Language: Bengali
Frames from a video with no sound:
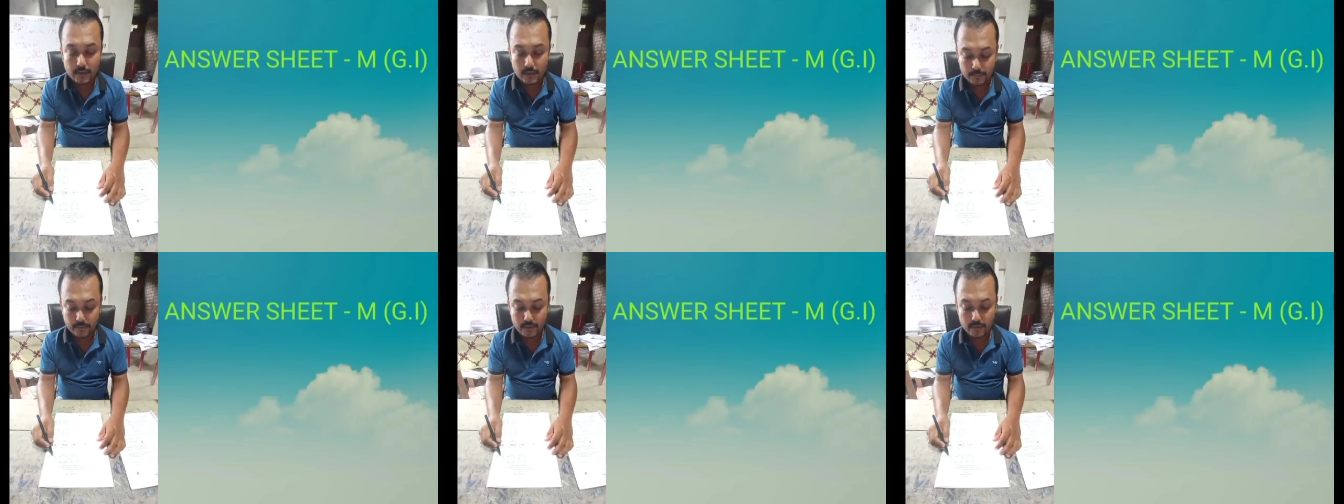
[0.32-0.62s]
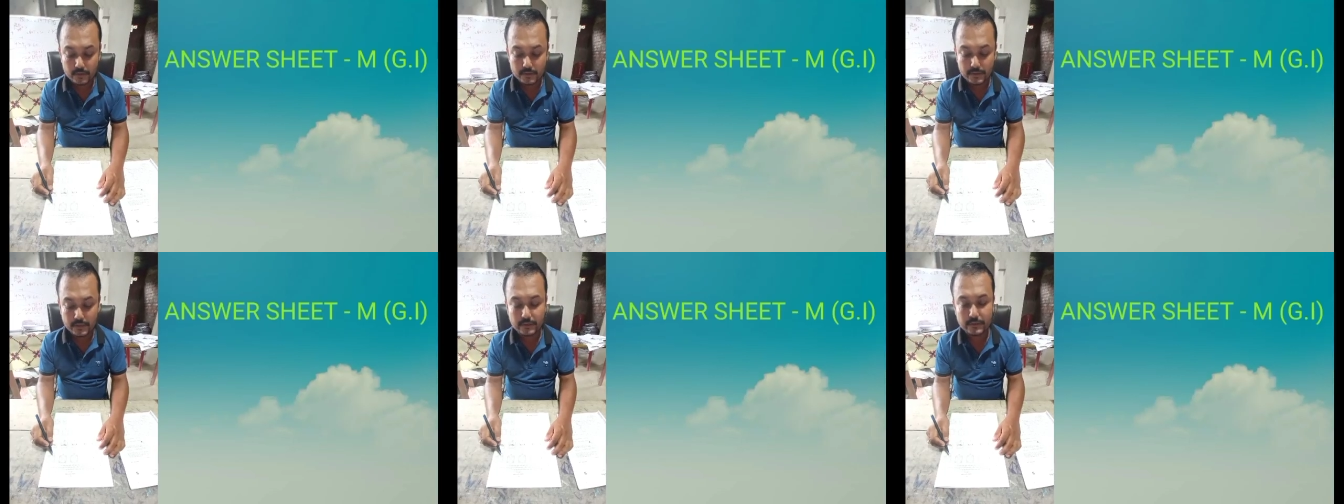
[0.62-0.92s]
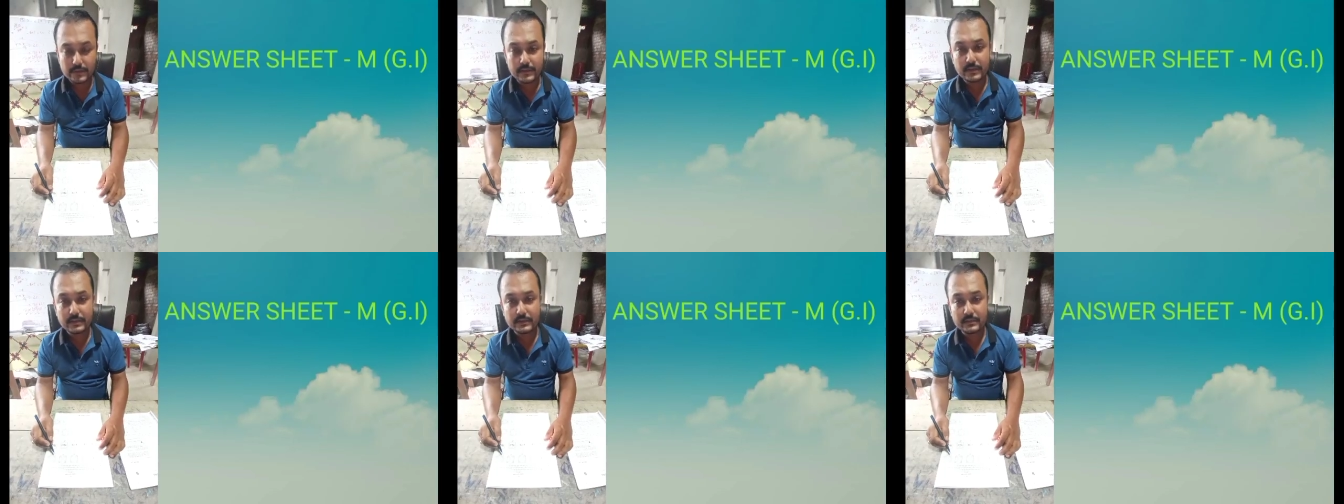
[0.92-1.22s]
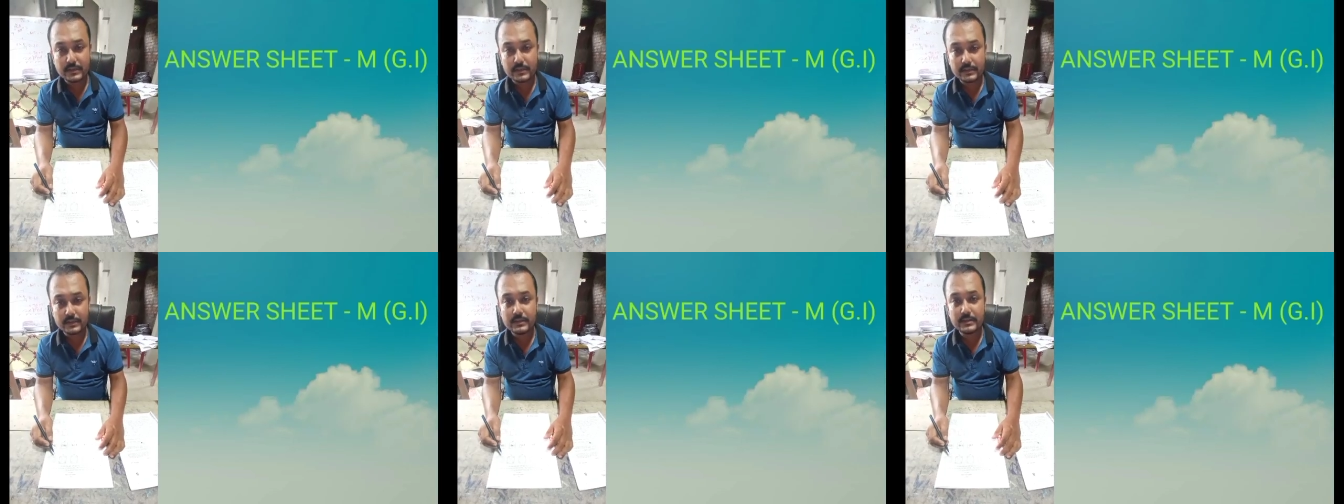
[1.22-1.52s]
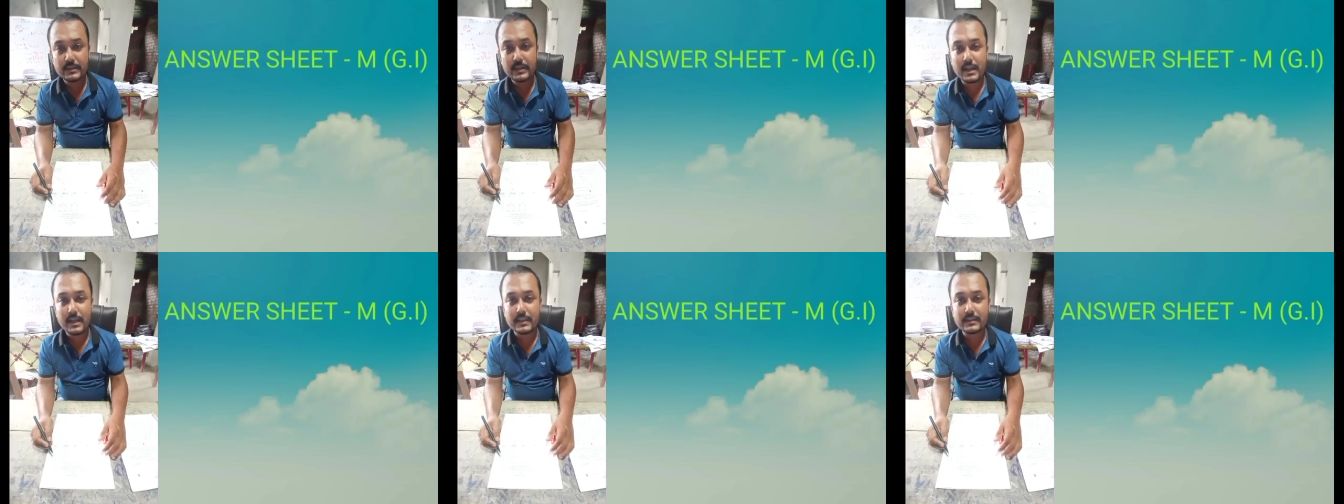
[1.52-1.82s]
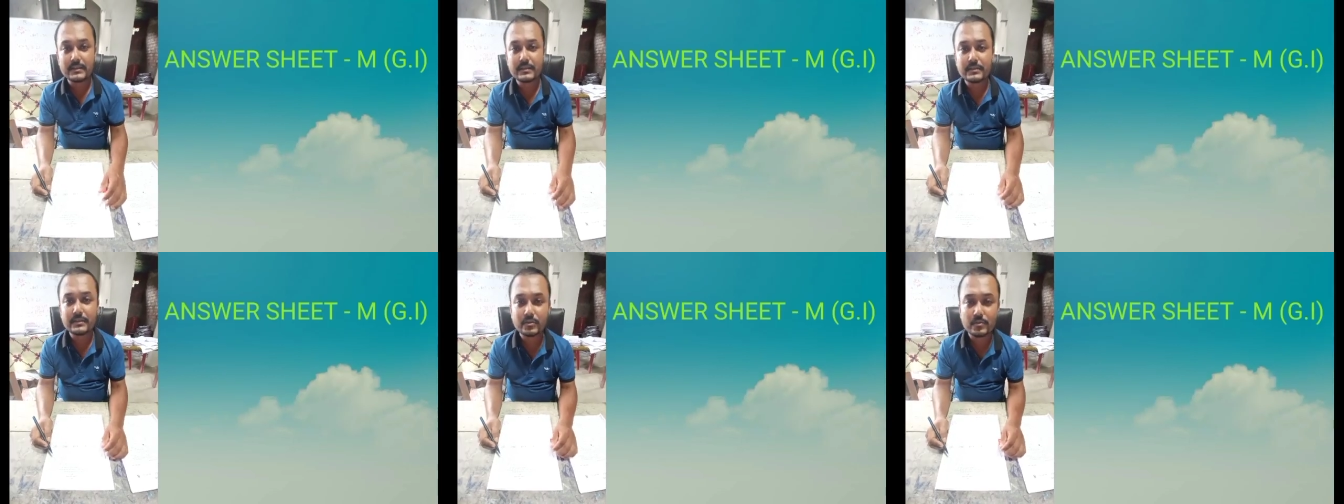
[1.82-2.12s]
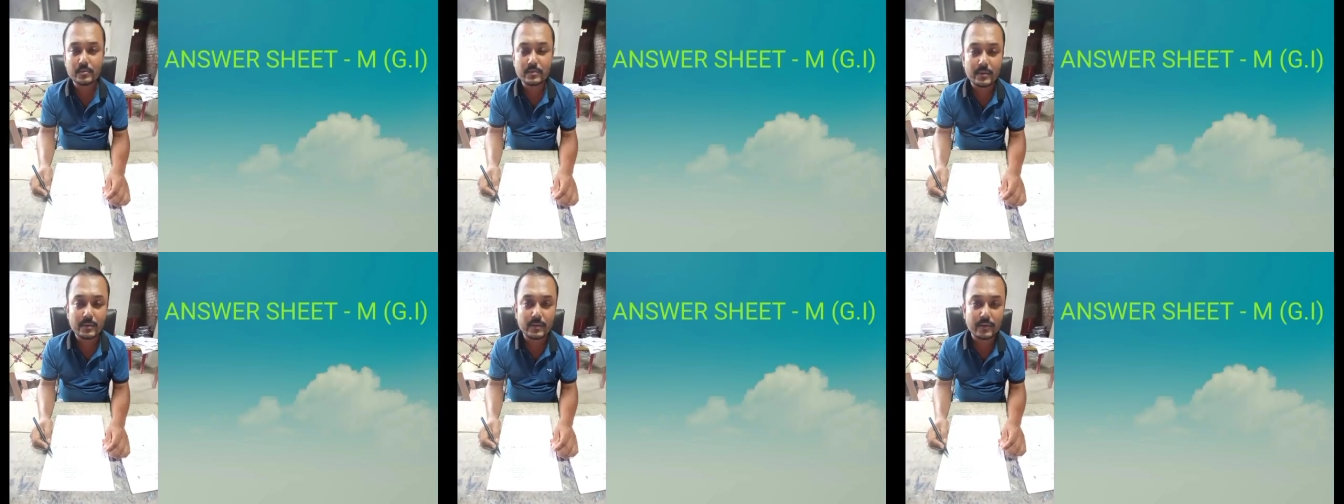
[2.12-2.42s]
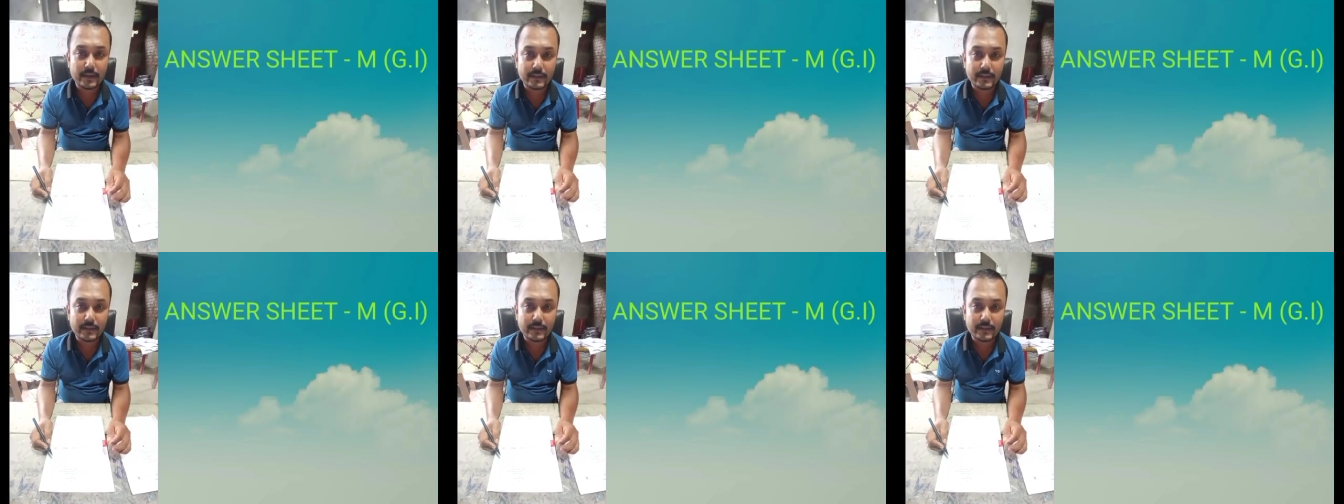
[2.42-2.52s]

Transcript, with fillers: হ্যাঁ, প্রিয় ছাত্র ছাত্রীরা আজকে যে তোমরা